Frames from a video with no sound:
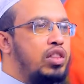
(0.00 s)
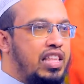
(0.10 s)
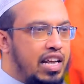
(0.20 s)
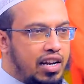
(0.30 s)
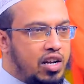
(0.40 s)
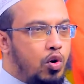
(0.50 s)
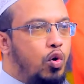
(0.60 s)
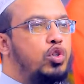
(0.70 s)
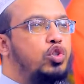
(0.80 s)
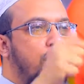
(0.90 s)
সন্তান
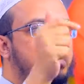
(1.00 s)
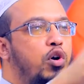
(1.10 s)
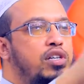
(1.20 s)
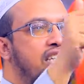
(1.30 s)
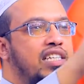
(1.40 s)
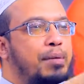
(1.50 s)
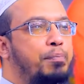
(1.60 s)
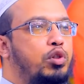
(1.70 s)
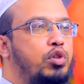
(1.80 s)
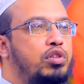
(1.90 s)
ওর জন্ম হয়েছে যে
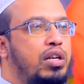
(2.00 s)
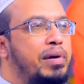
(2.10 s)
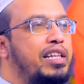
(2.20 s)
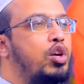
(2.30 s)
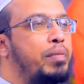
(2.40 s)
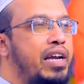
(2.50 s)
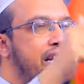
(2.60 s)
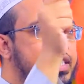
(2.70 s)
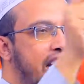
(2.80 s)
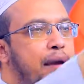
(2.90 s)
পদ্ধতির মাধ্যমে
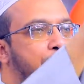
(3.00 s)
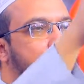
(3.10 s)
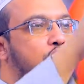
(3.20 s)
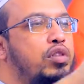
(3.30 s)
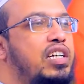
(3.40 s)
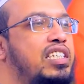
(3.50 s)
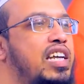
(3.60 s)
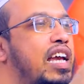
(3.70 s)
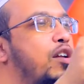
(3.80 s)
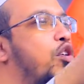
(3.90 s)
সেই পদ্ধতিকে
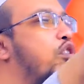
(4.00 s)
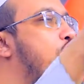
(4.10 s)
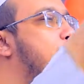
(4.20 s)
সে ইগনোর করে